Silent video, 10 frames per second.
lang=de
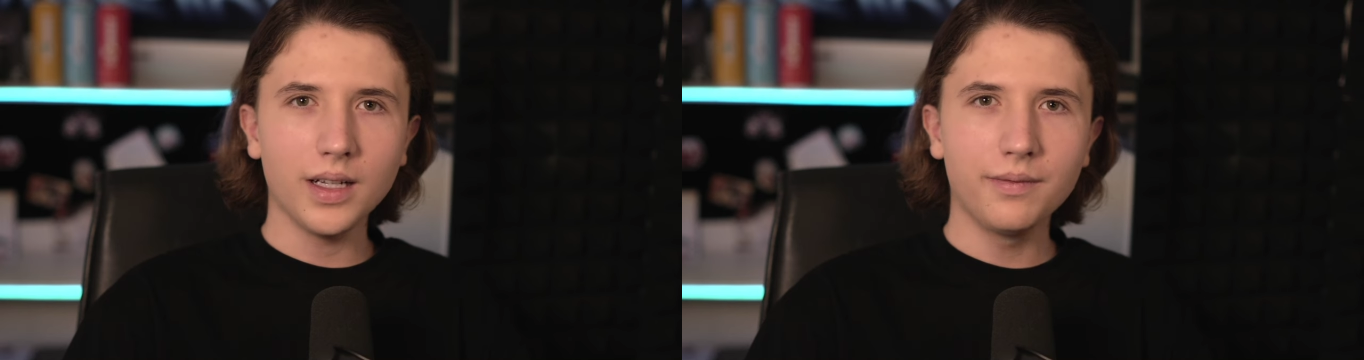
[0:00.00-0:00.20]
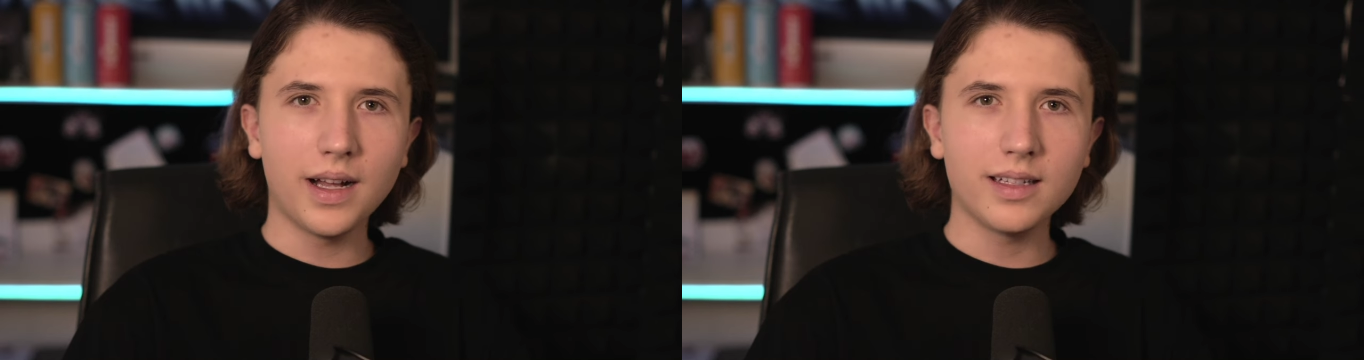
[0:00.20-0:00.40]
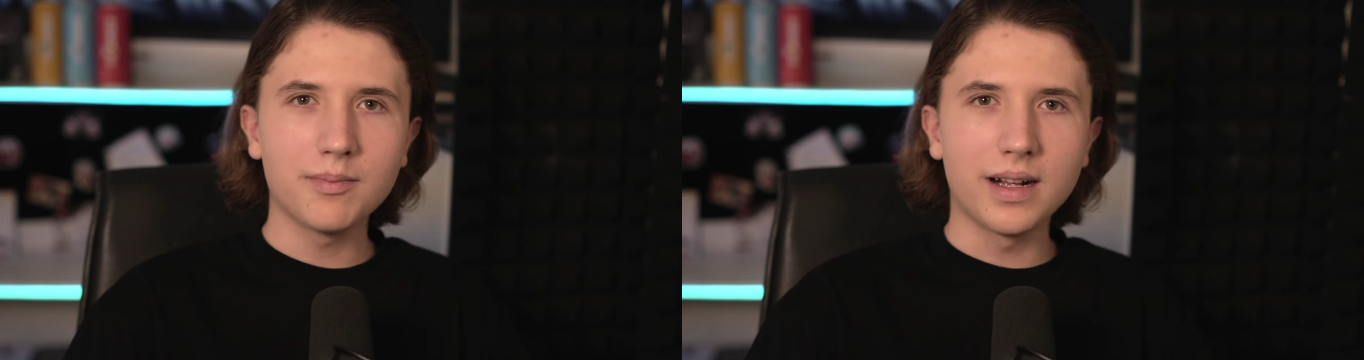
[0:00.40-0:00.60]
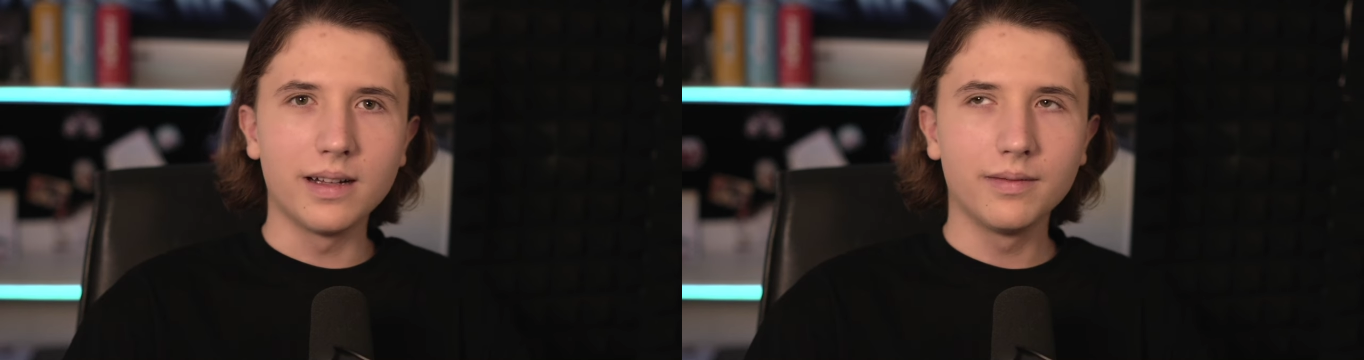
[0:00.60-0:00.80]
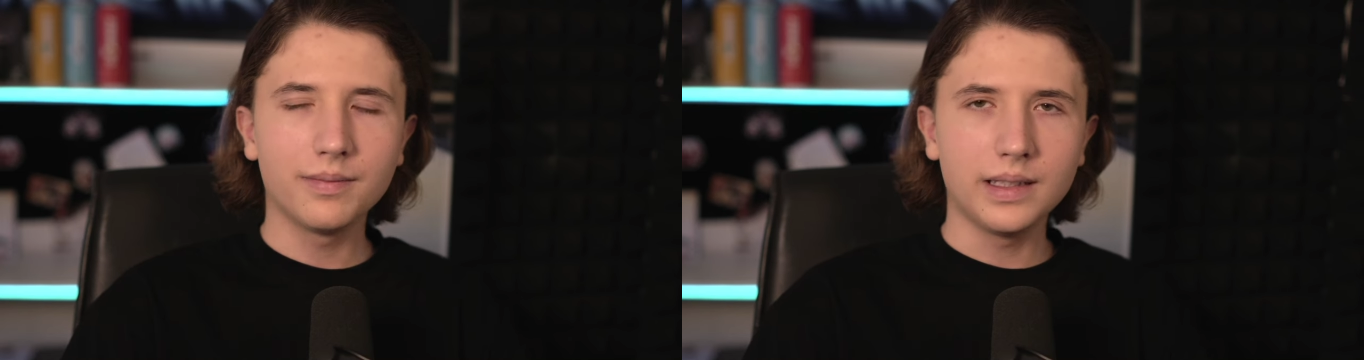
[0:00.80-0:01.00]
Warte
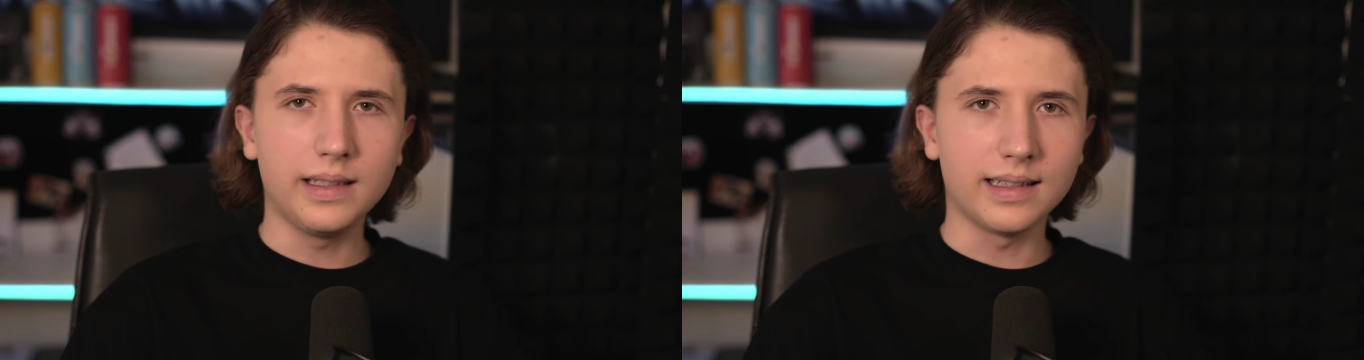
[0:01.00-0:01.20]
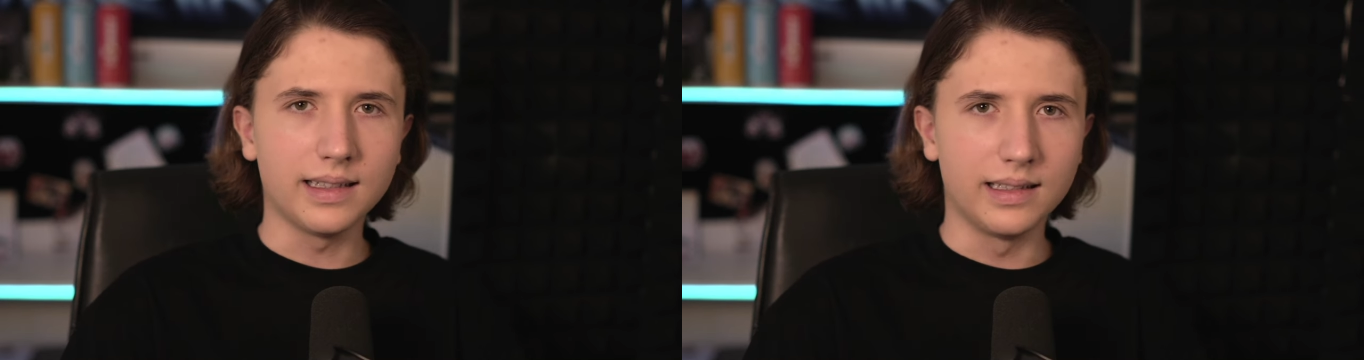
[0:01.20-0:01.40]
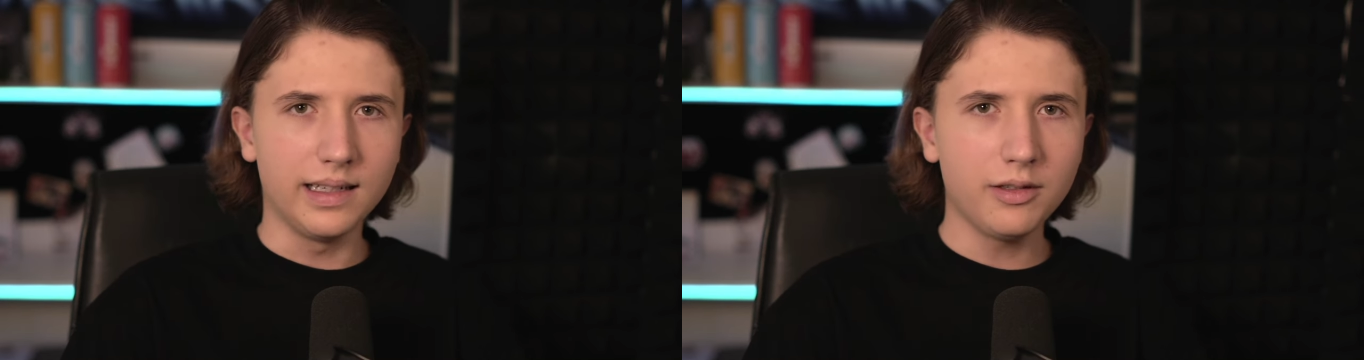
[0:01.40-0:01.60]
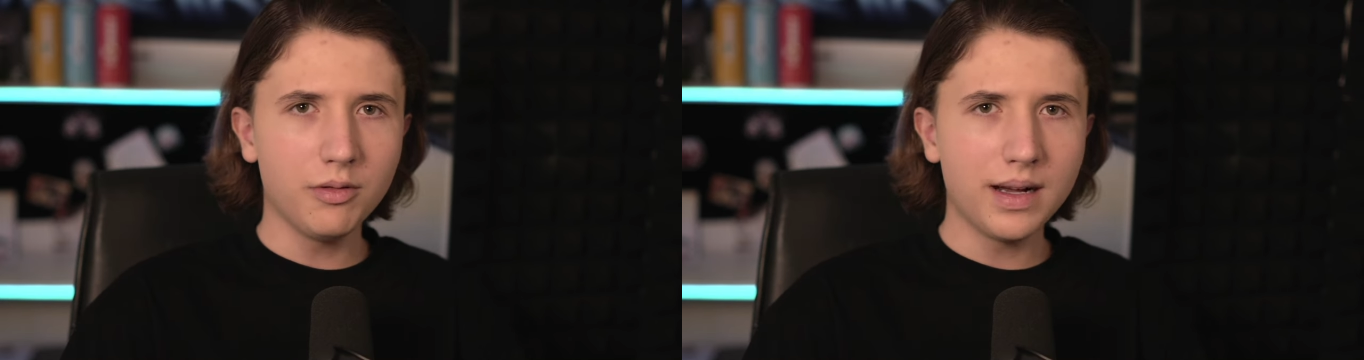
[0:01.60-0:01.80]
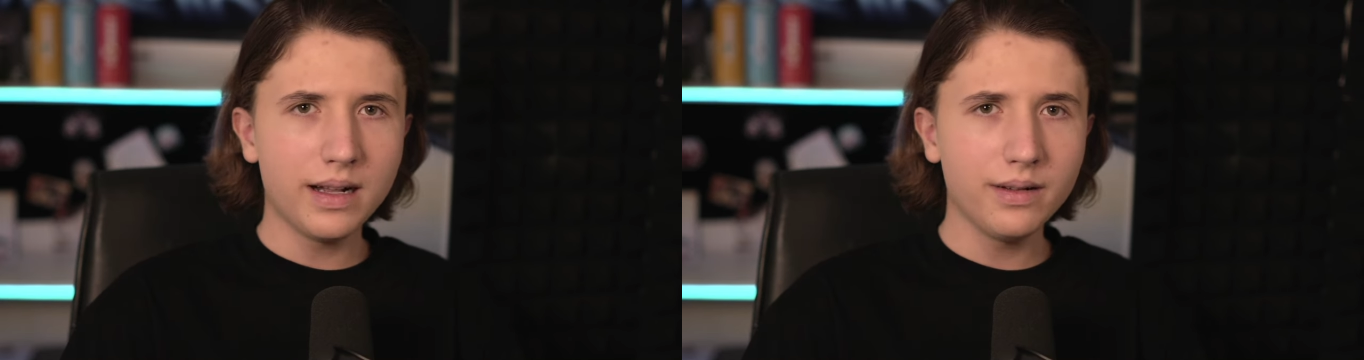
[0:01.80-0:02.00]
mal, das ist nicht
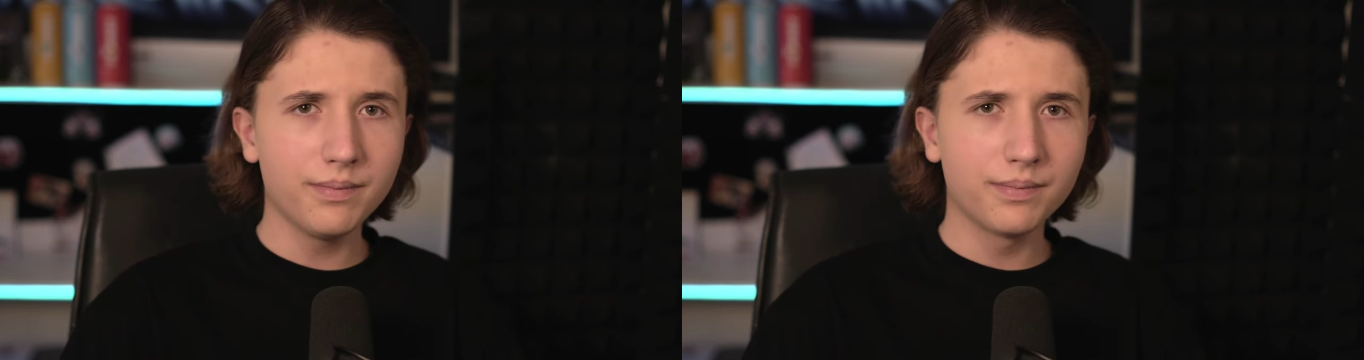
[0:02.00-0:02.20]
normal?